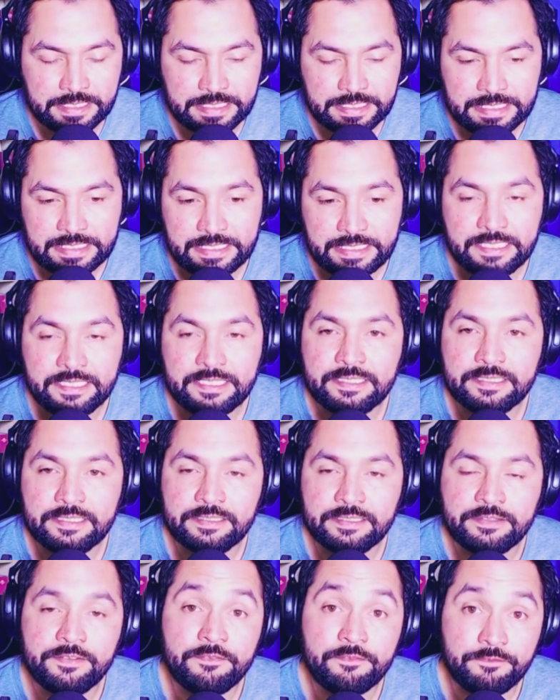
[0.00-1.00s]
él
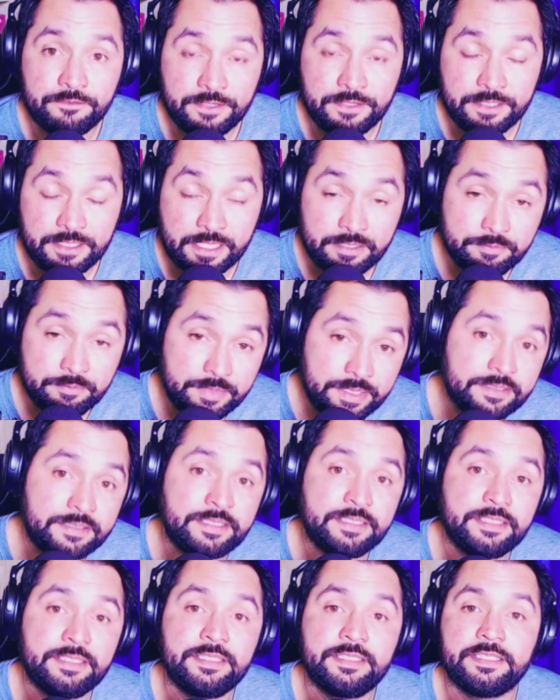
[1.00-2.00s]

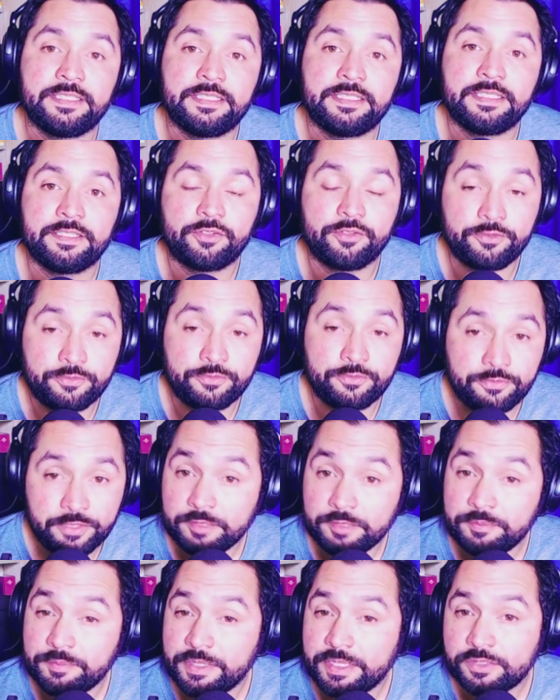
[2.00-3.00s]
finalmente
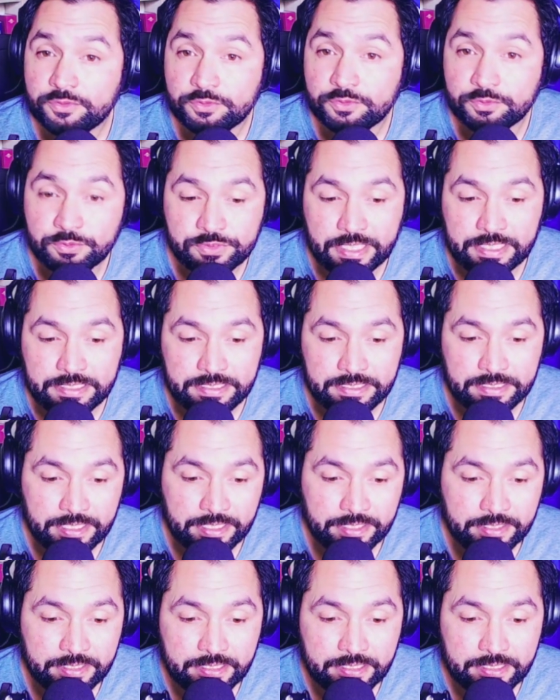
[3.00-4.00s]
confirma su
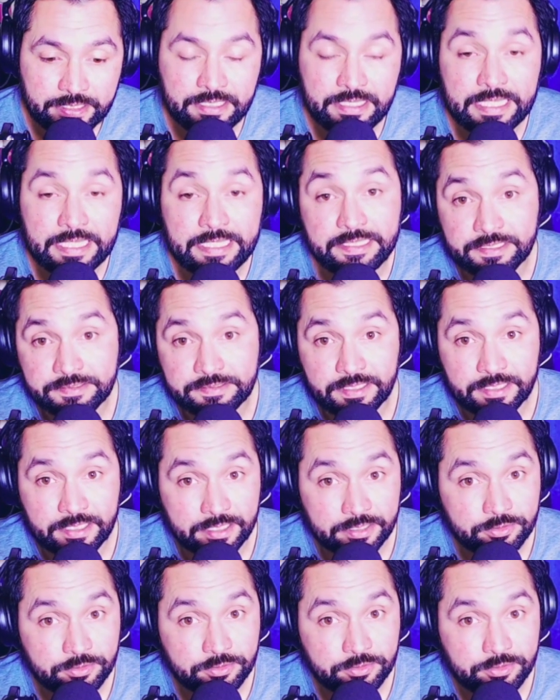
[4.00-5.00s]
salida de la Iglesia
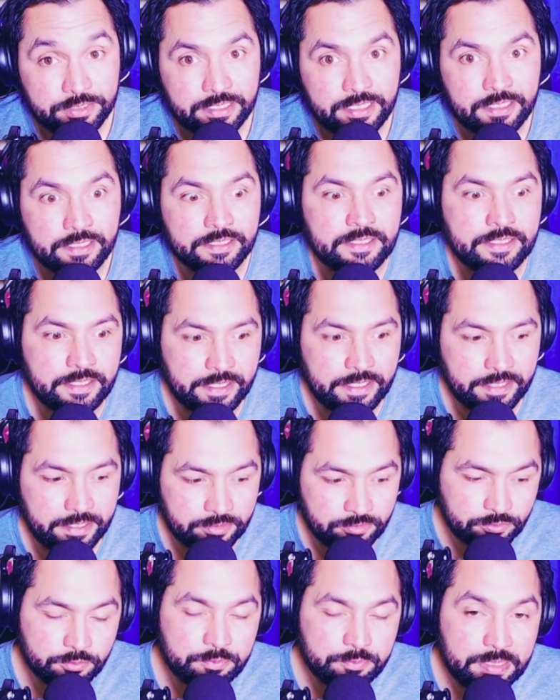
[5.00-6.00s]
Católica
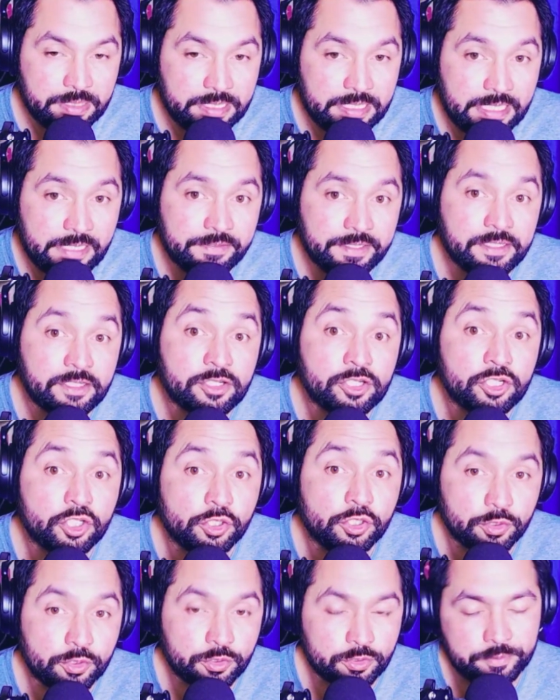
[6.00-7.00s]
en sus palabras
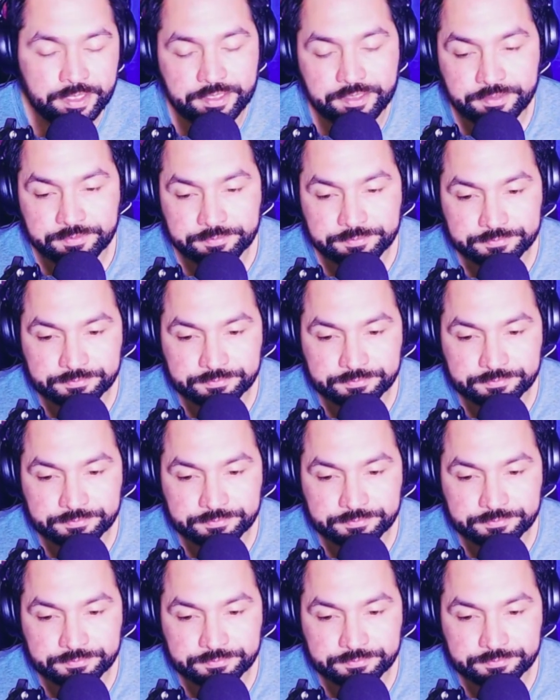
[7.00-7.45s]
romanas.